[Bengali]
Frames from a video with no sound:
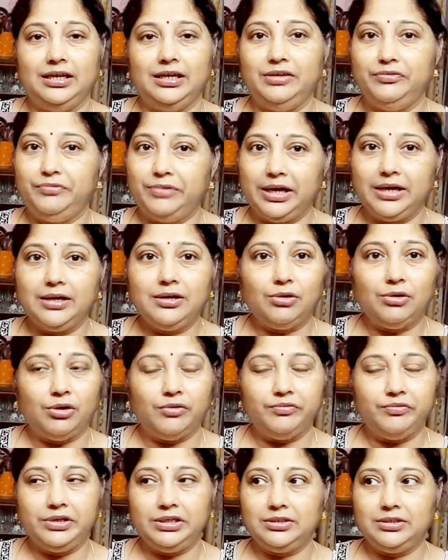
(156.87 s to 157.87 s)
ইনফ্যাক্ট
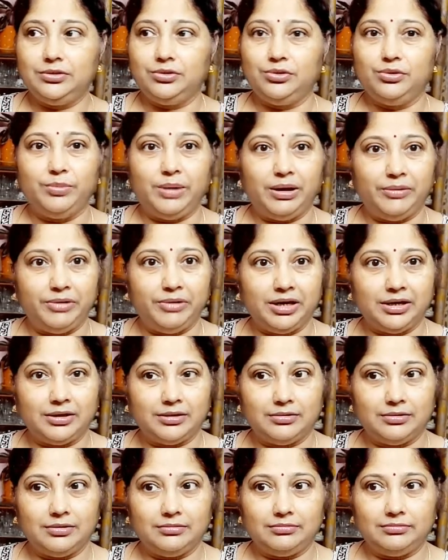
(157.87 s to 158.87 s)
অফিস ওর বাবার
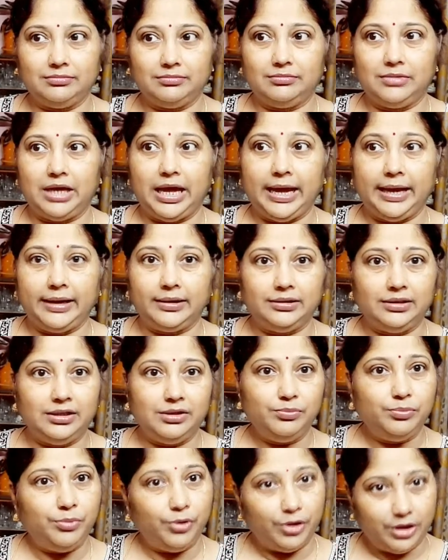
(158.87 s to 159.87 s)
একদিন
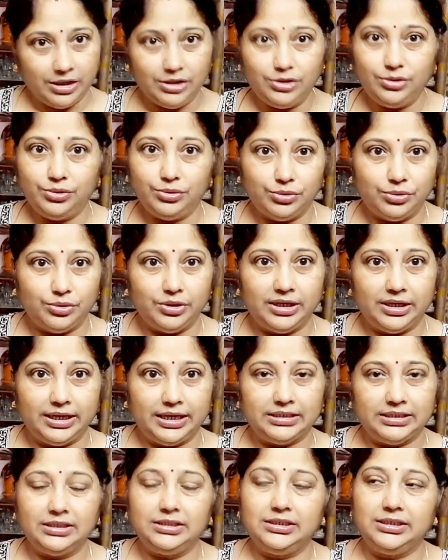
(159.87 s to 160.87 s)
পরেই শুরু হয়ে
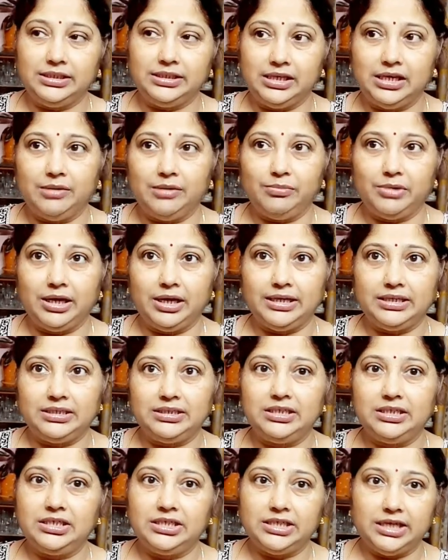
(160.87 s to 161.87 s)
গেছে যেদিন আমরা
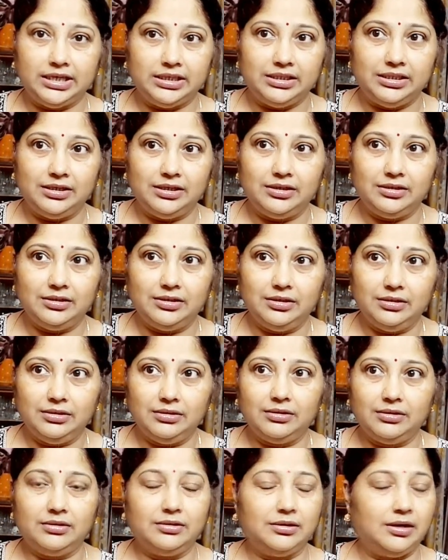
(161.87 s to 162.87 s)
এসছি সেই দিন
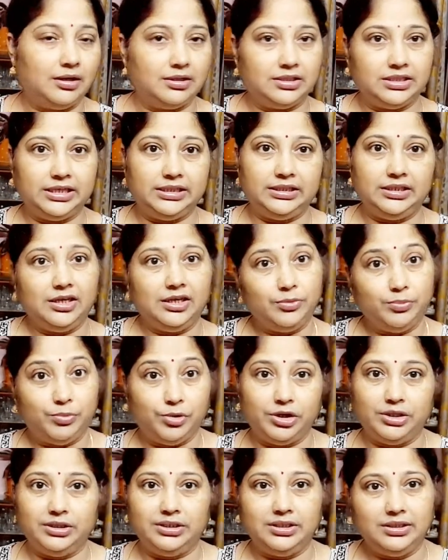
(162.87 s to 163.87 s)
না সেই দিনের
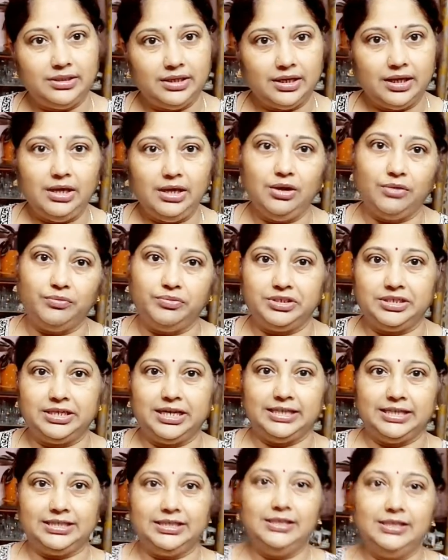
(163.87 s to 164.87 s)
পরের দিন থেকেই অফিস
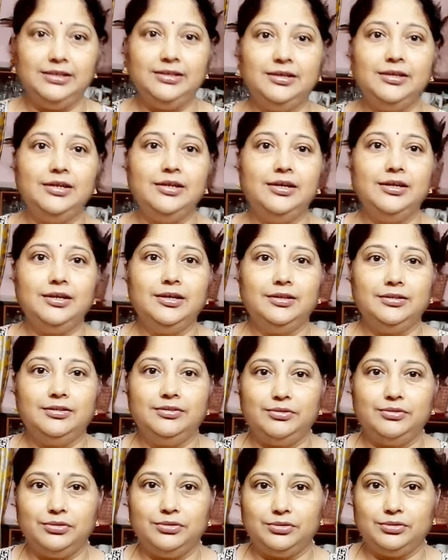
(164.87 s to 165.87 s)
গেছে তো
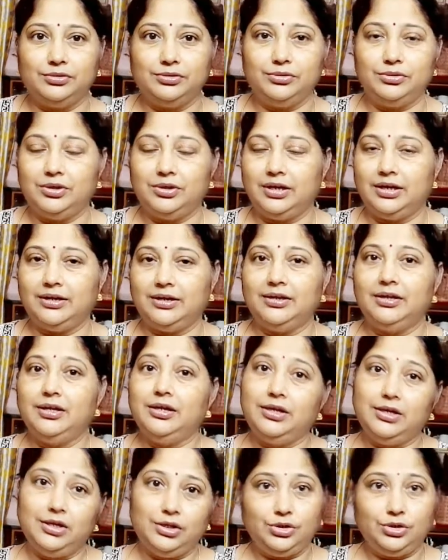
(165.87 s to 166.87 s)
সুতরাং
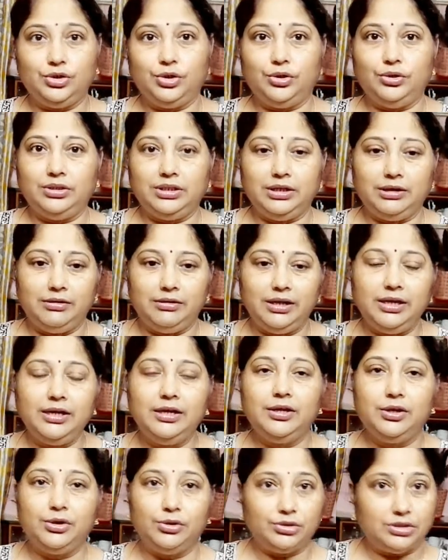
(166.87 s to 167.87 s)
চলো তাহলে
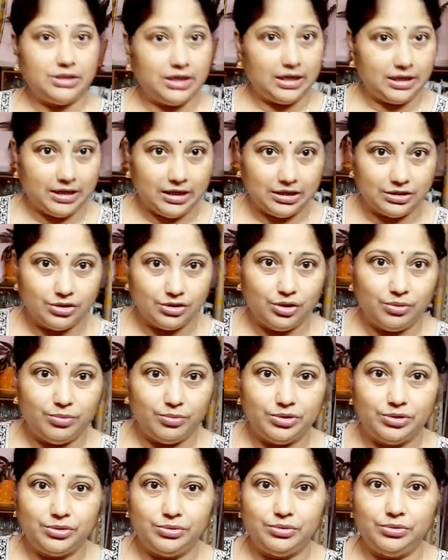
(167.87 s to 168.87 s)
রোজকার কাজকর্ম
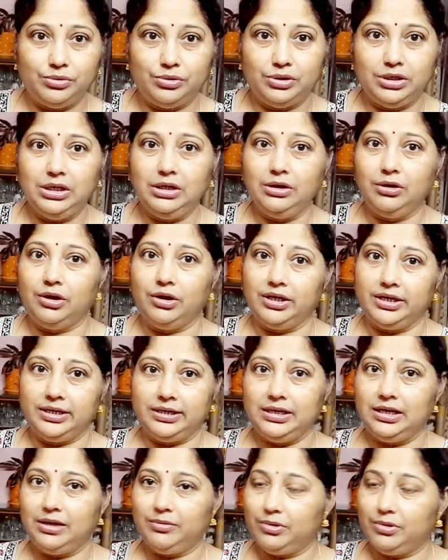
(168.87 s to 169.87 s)
শুরু করি
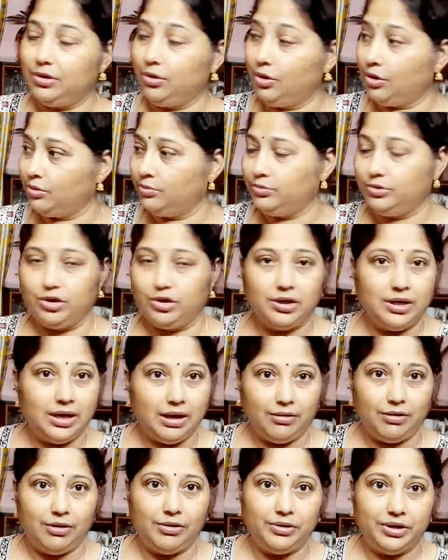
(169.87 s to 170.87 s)
অলরেডি আমার গরম জল
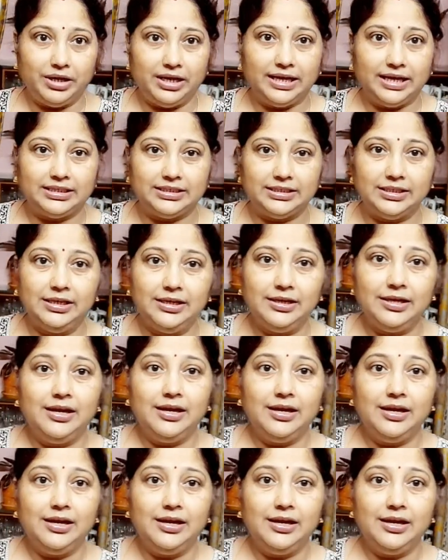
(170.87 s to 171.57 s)
খাওয়া হয়ে গেছে